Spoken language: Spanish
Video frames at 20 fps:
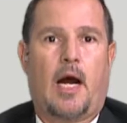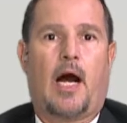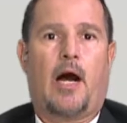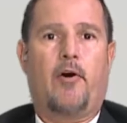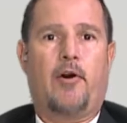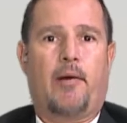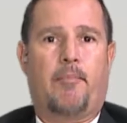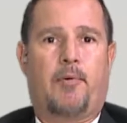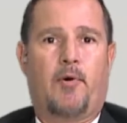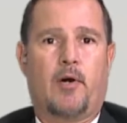
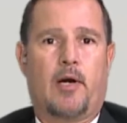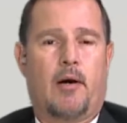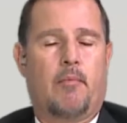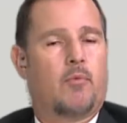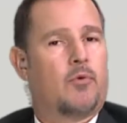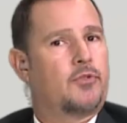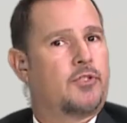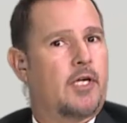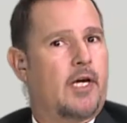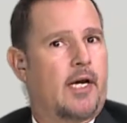Ahora
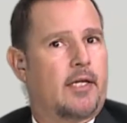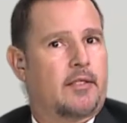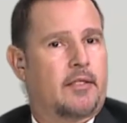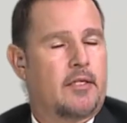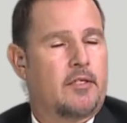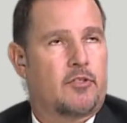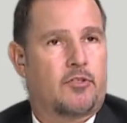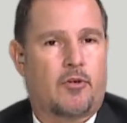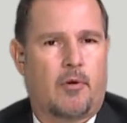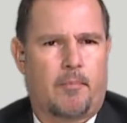ponga mucha
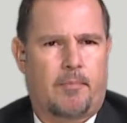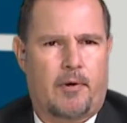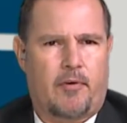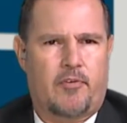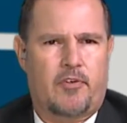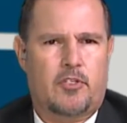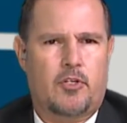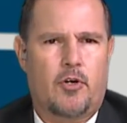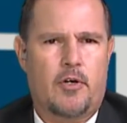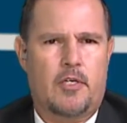atención.
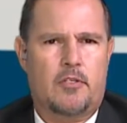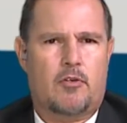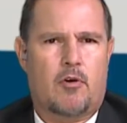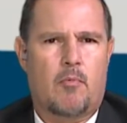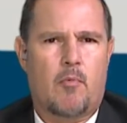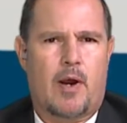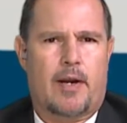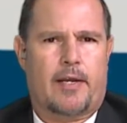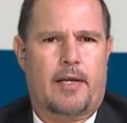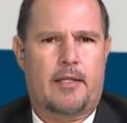Profesiones
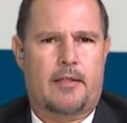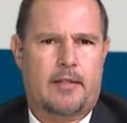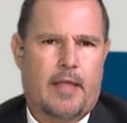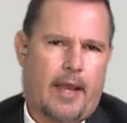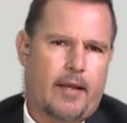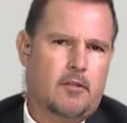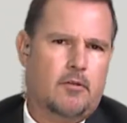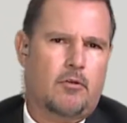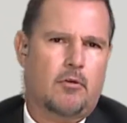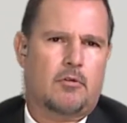como
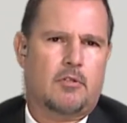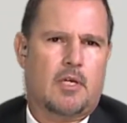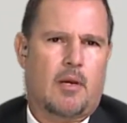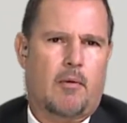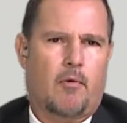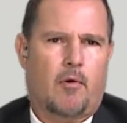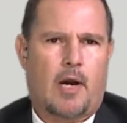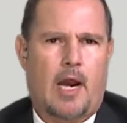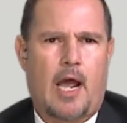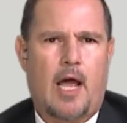arquitectos,
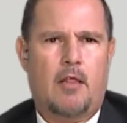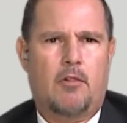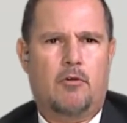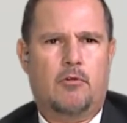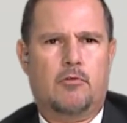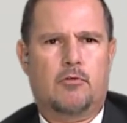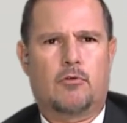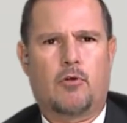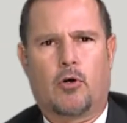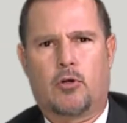
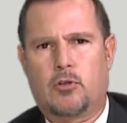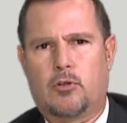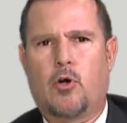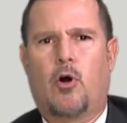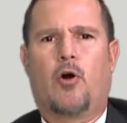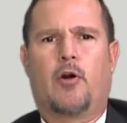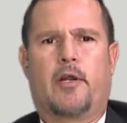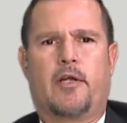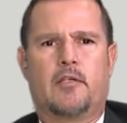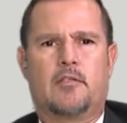abogados,
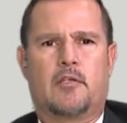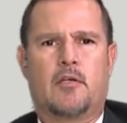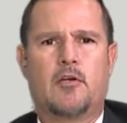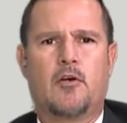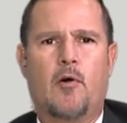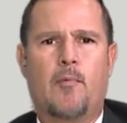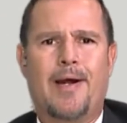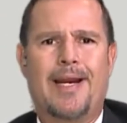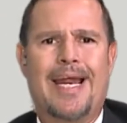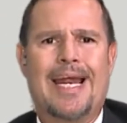doctores
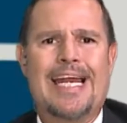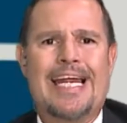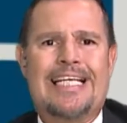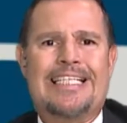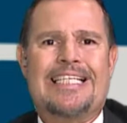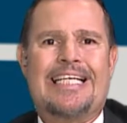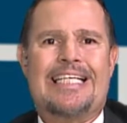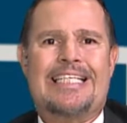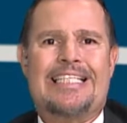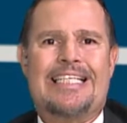no van a
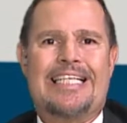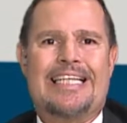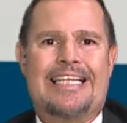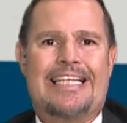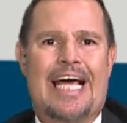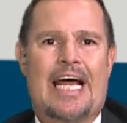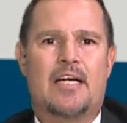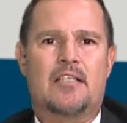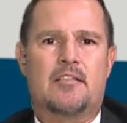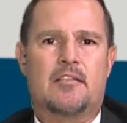
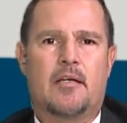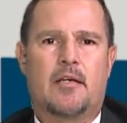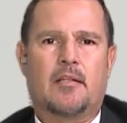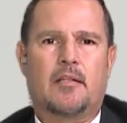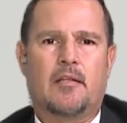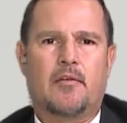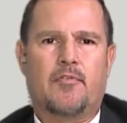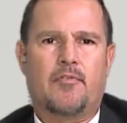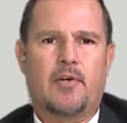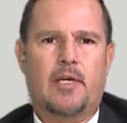necesitar
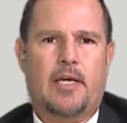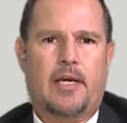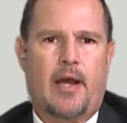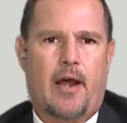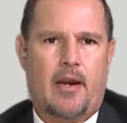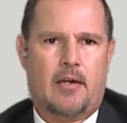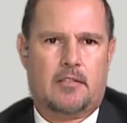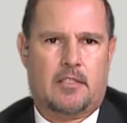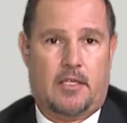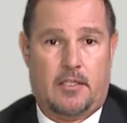
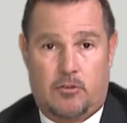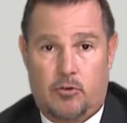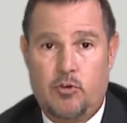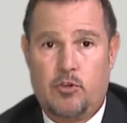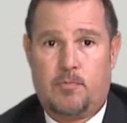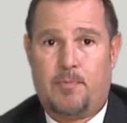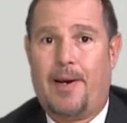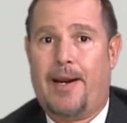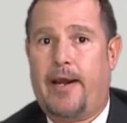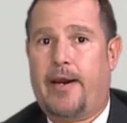certificarse.
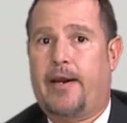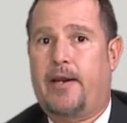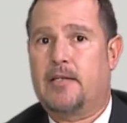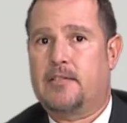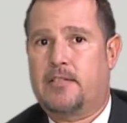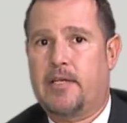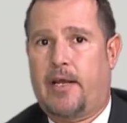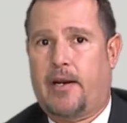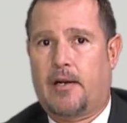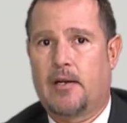Esto es para
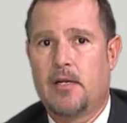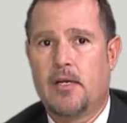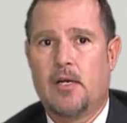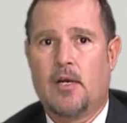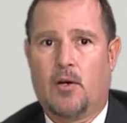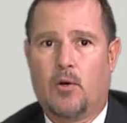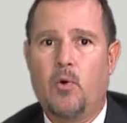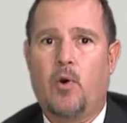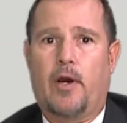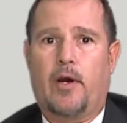ejercer.
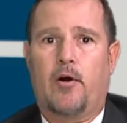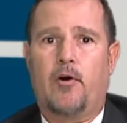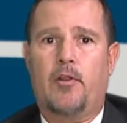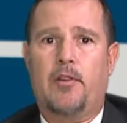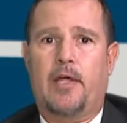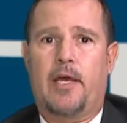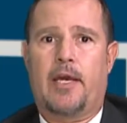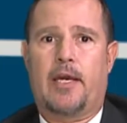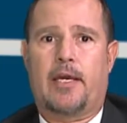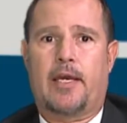
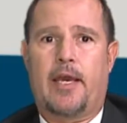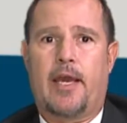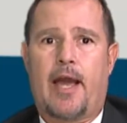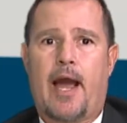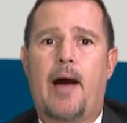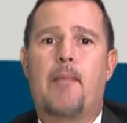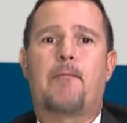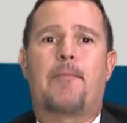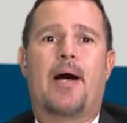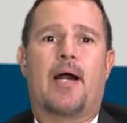Luego de que
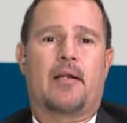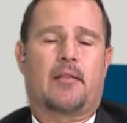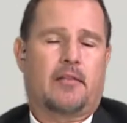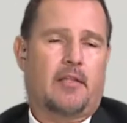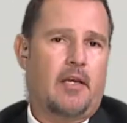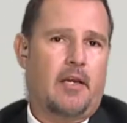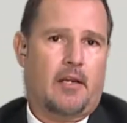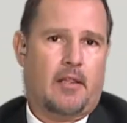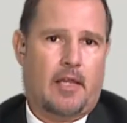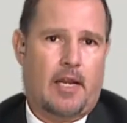a
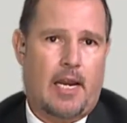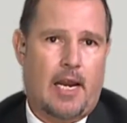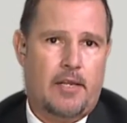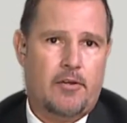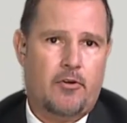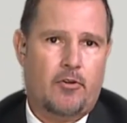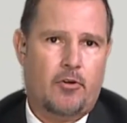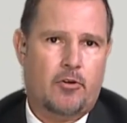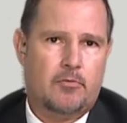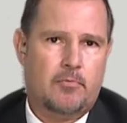partir del
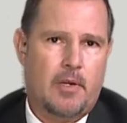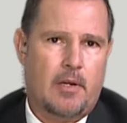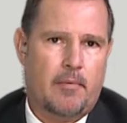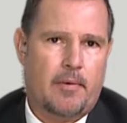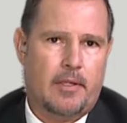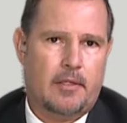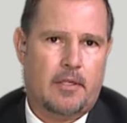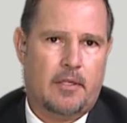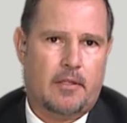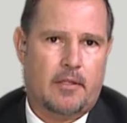año
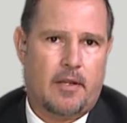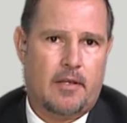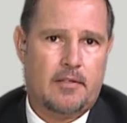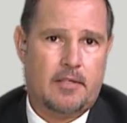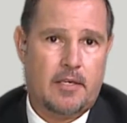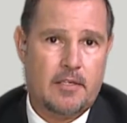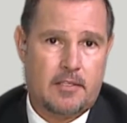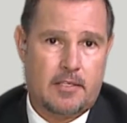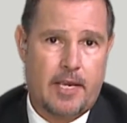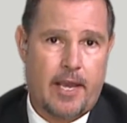
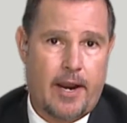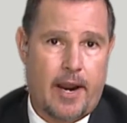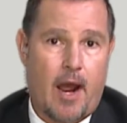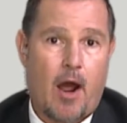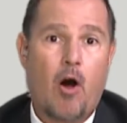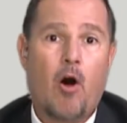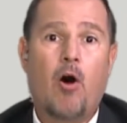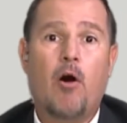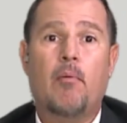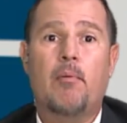2023 se
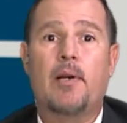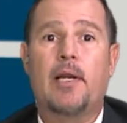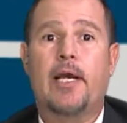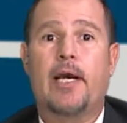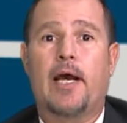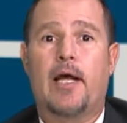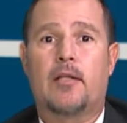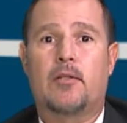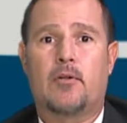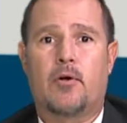hiciera
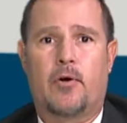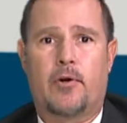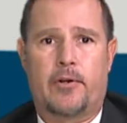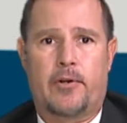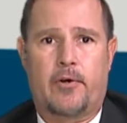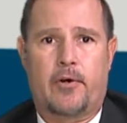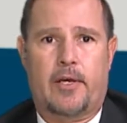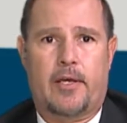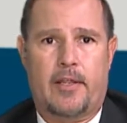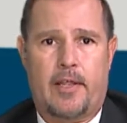
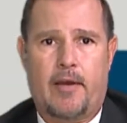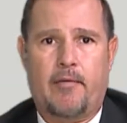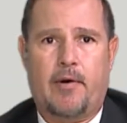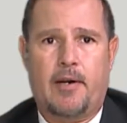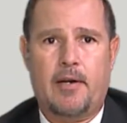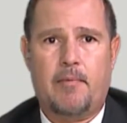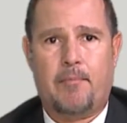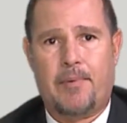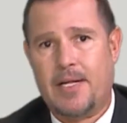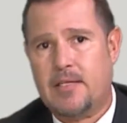obligatorio que
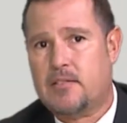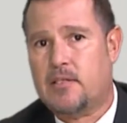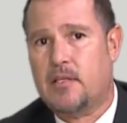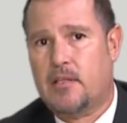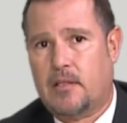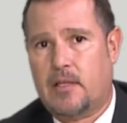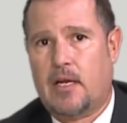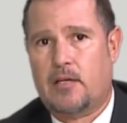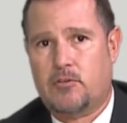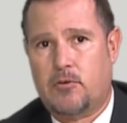deban
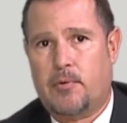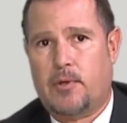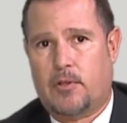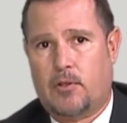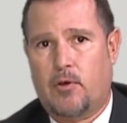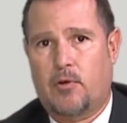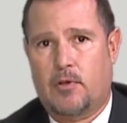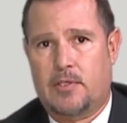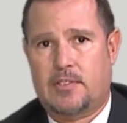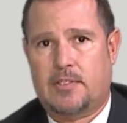presentar sobre
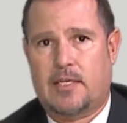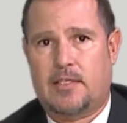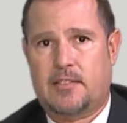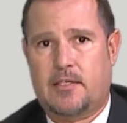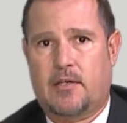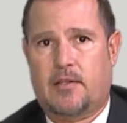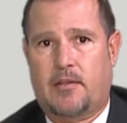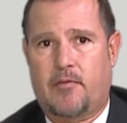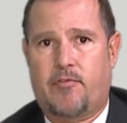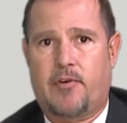todo esta
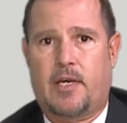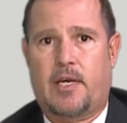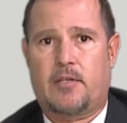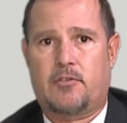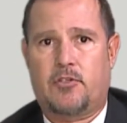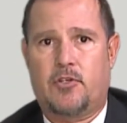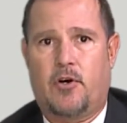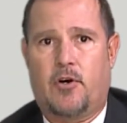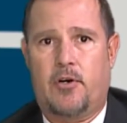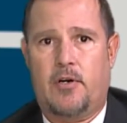
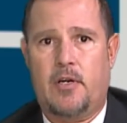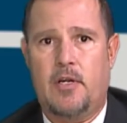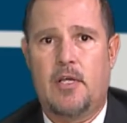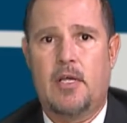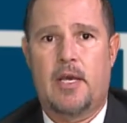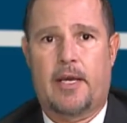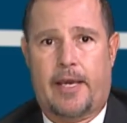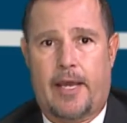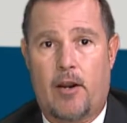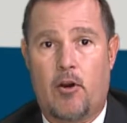certificación
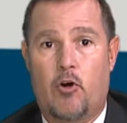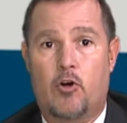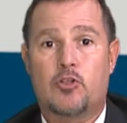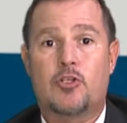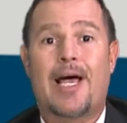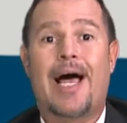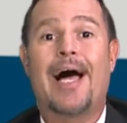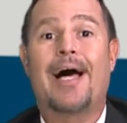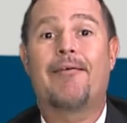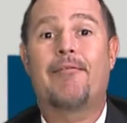que
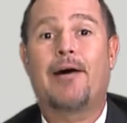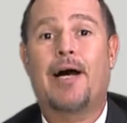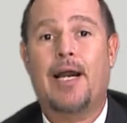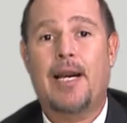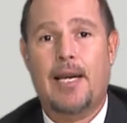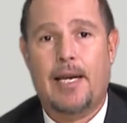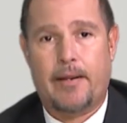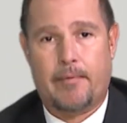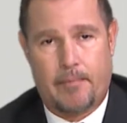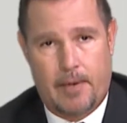los
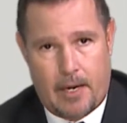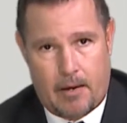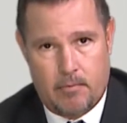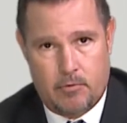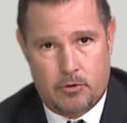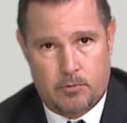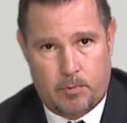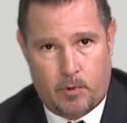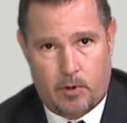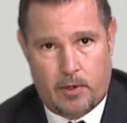avale.
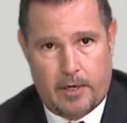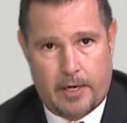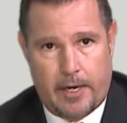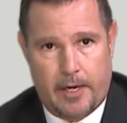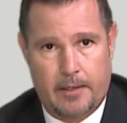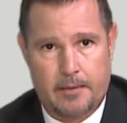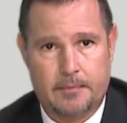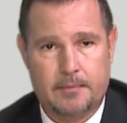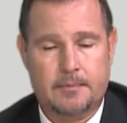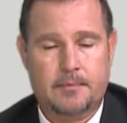Veamos por qué.